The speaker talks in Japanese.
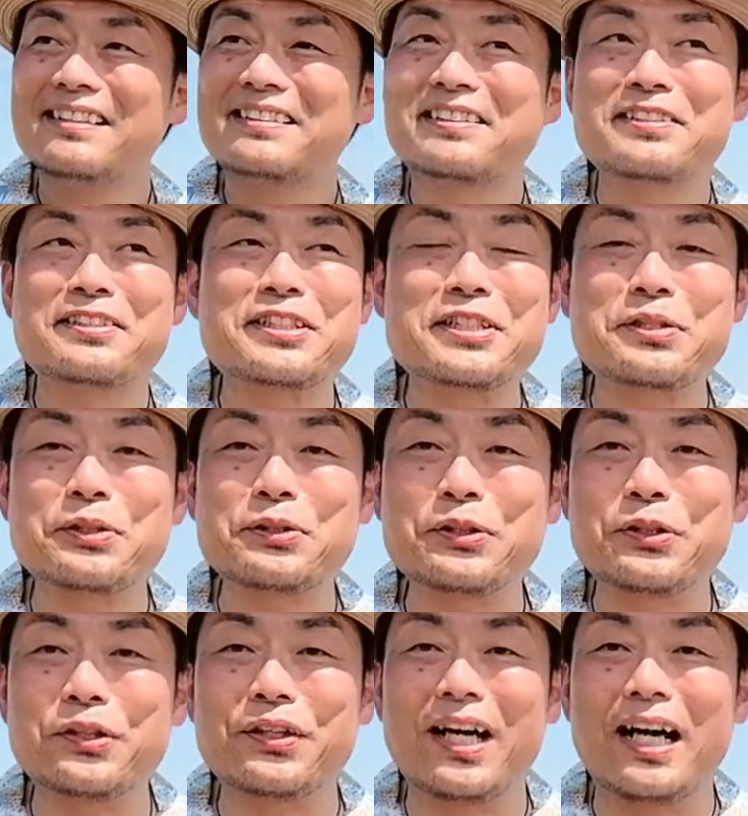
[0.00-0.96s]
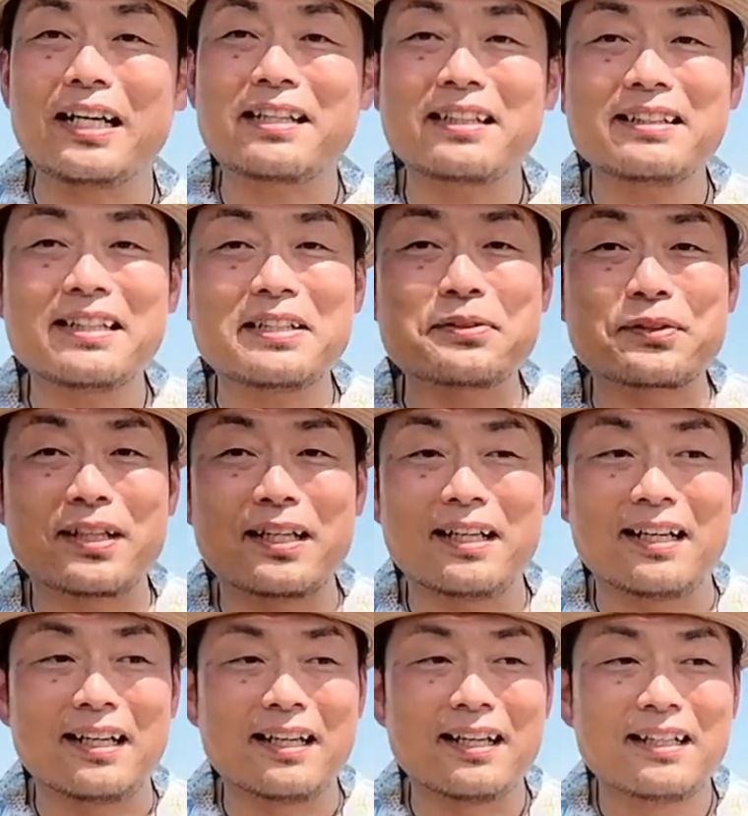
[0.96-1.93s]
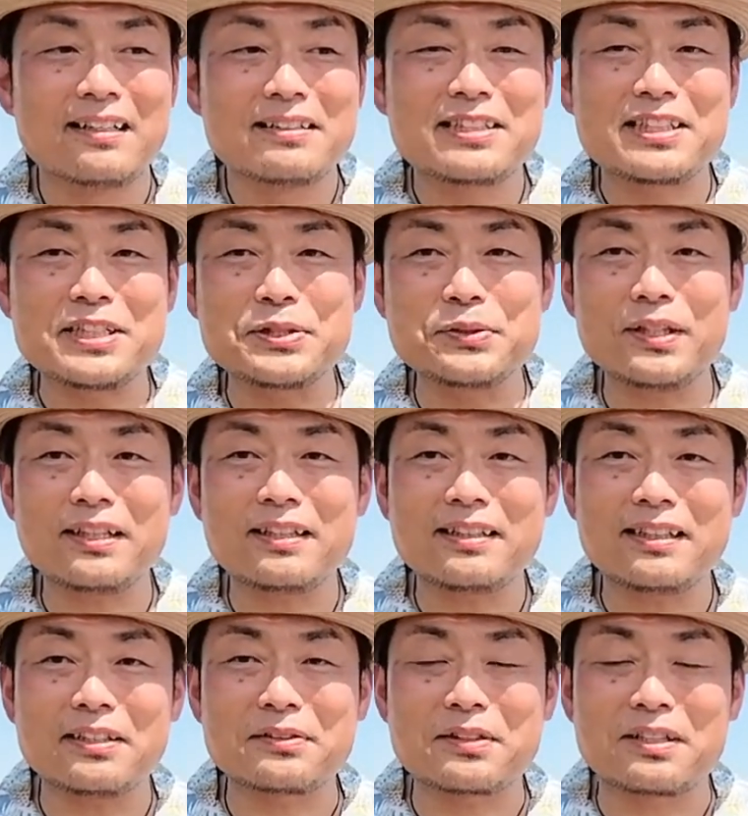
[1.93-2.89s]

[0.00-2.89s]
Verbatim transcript: 筋子の赤なのか血の赤なの